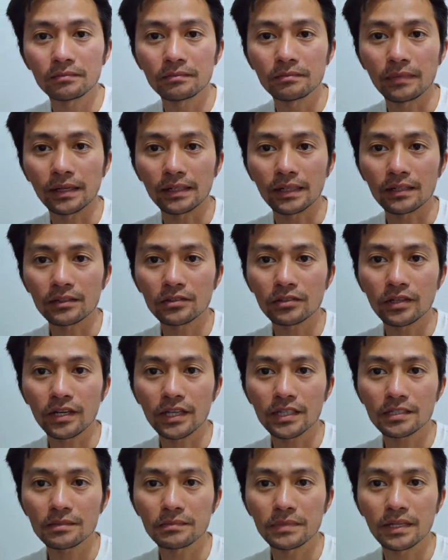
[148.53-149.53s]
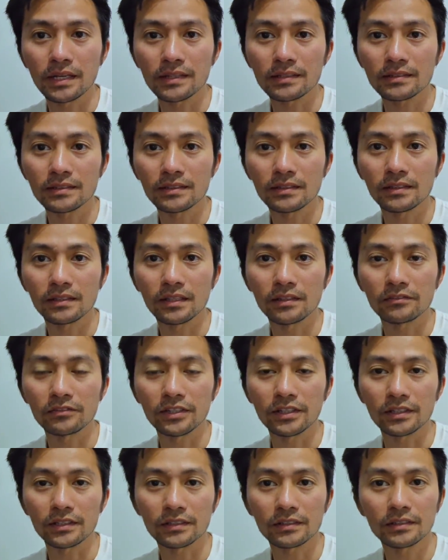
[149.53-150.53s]
bạn đánh vô S B S tiếng
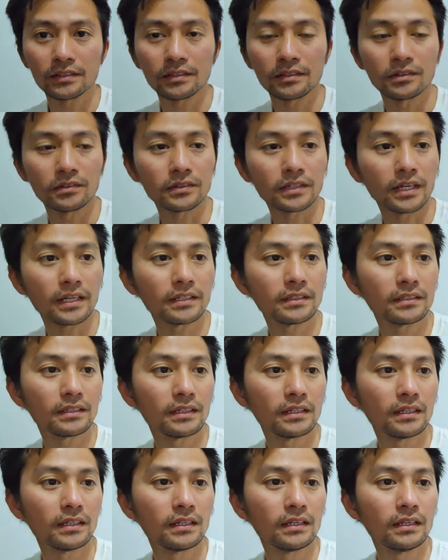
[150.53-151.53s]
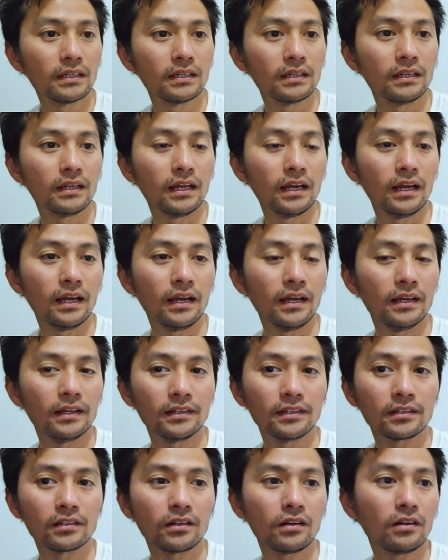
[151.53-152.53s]
Việt, ok, là
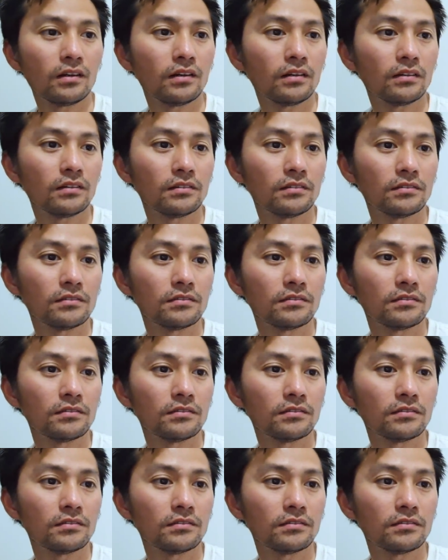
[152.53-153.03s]
nó có,